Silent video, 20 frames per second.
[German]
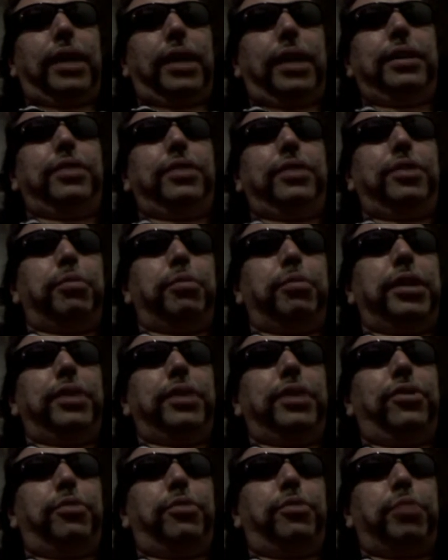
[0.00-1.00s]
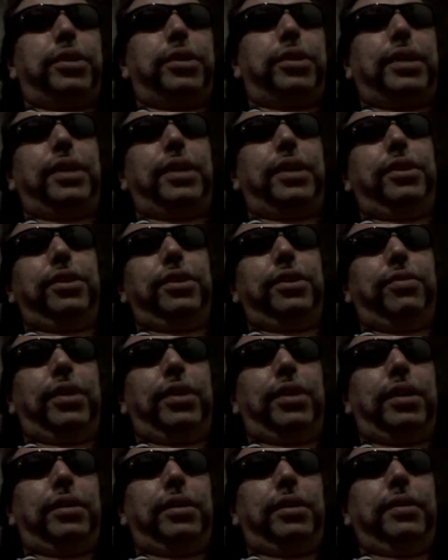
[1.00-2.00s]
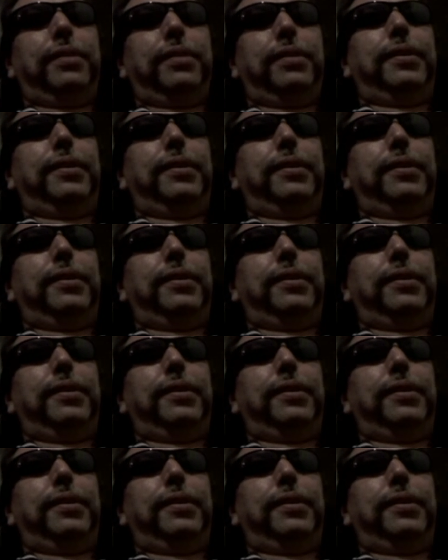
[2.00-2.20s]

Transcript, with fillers: Antisemitist bezeichnet werde.